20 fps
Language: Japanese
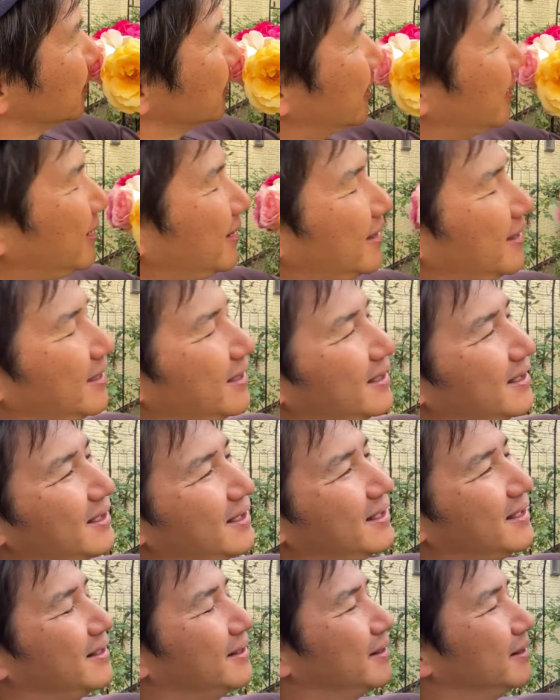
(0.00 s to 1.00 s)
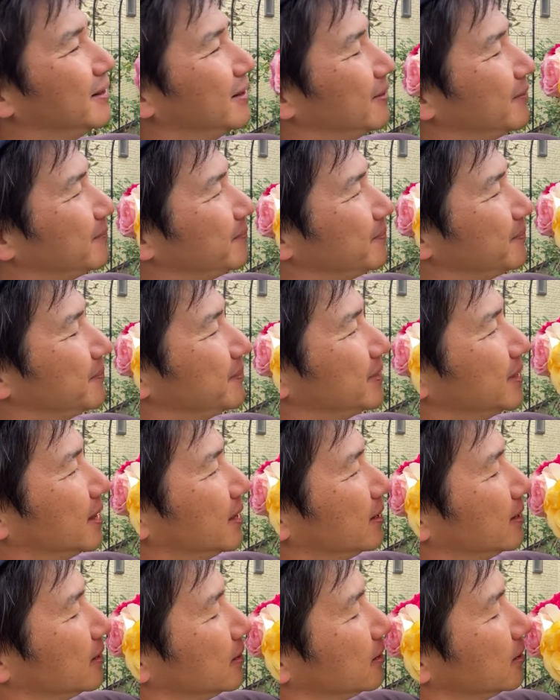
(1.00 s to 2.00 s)
あー、うん、
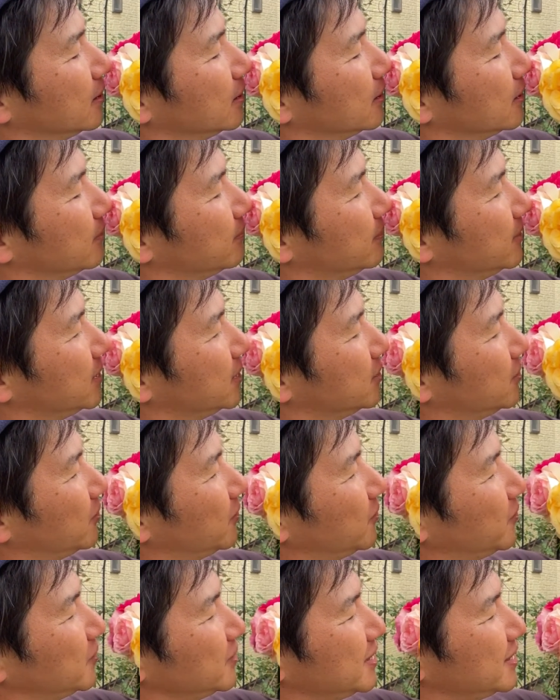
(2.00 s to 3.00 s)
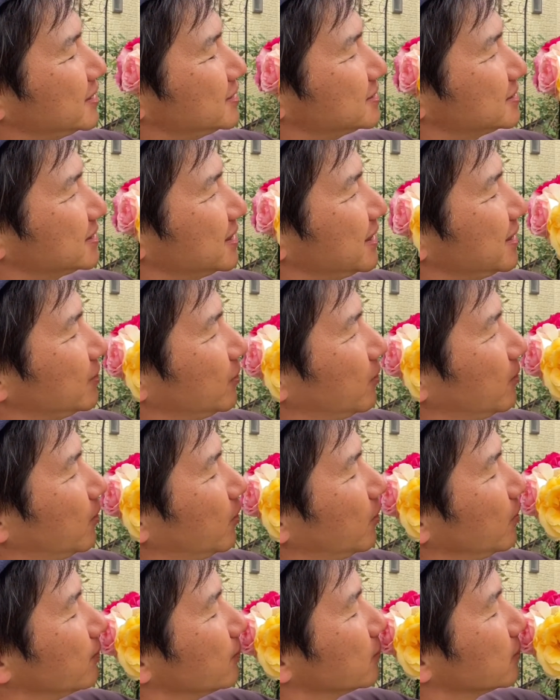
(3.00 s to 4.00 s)
微香ですけど
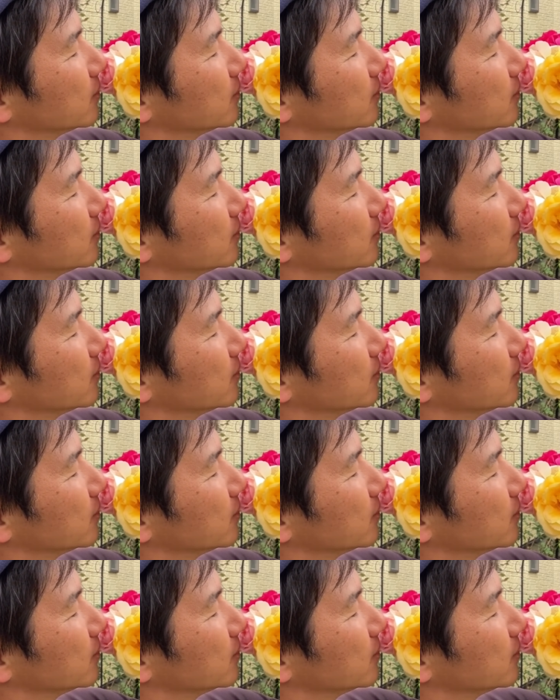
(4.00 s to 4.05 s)
も、